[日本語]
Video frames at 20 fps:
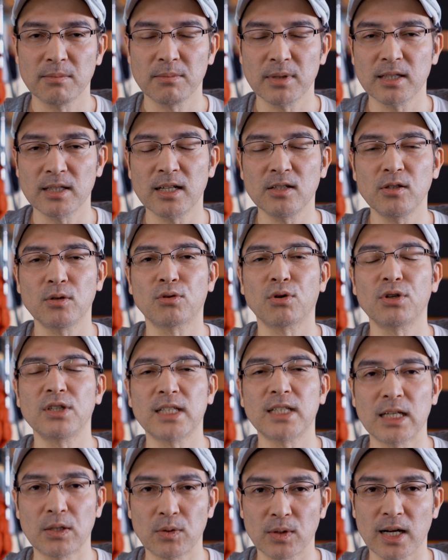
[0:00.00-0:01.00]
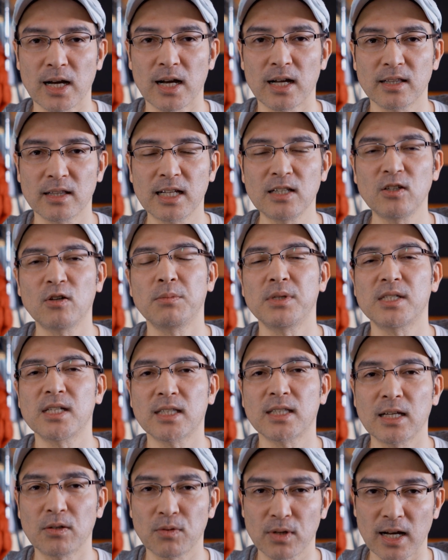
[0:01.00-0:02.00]
まあ、何を撮りたいのか何を見
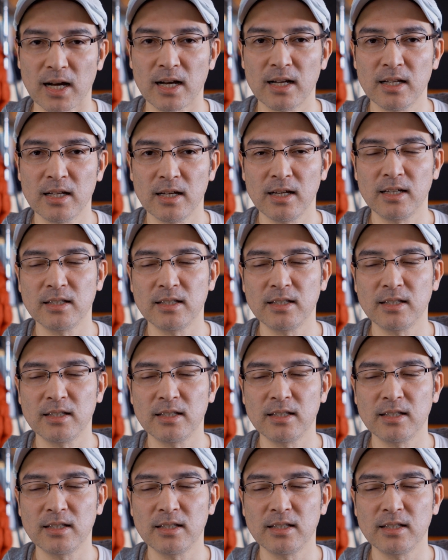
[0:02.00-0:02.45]
せたいのか、